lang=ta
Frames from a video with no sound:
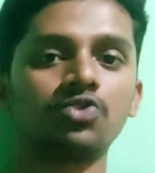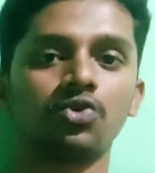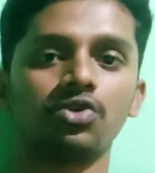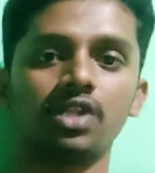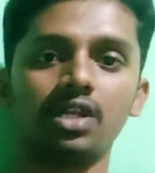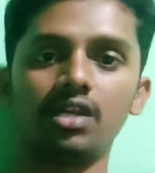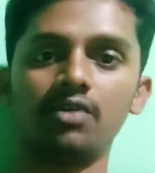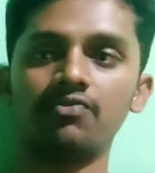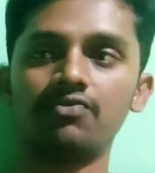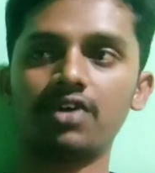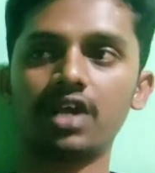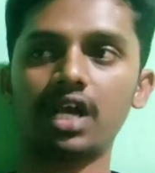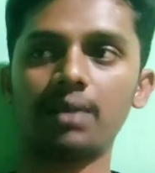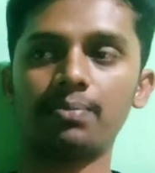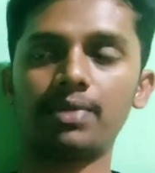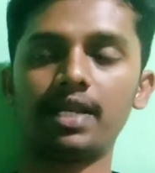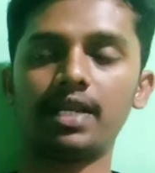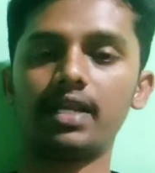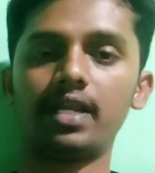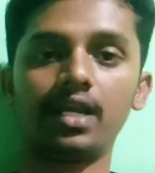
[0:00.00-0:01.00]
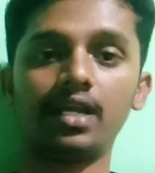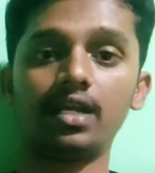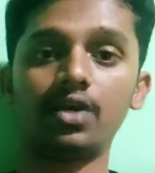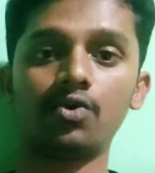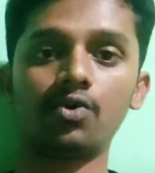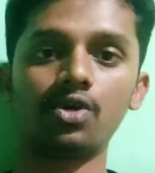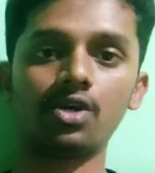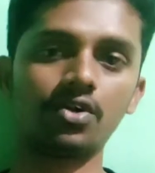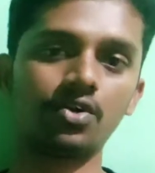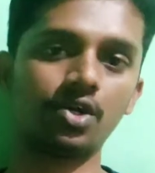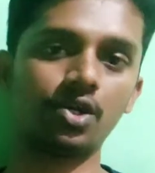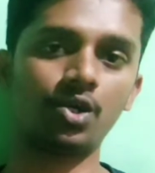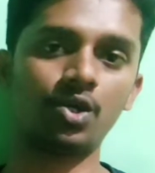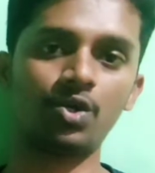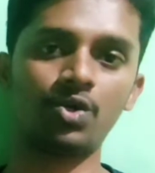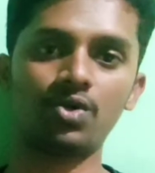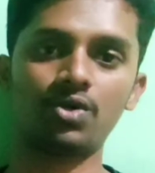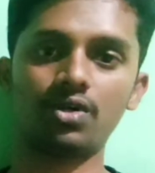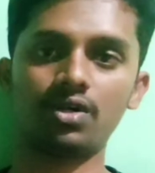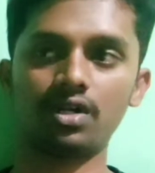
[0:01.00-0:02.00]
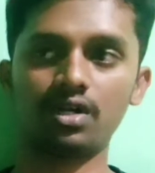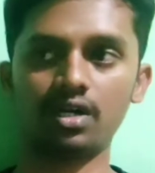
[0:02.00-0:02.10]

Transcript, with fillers: ஸோ இந்த லிம்ஃப் கேப்பிலரி என்ன கொண்டுட்டு வரும்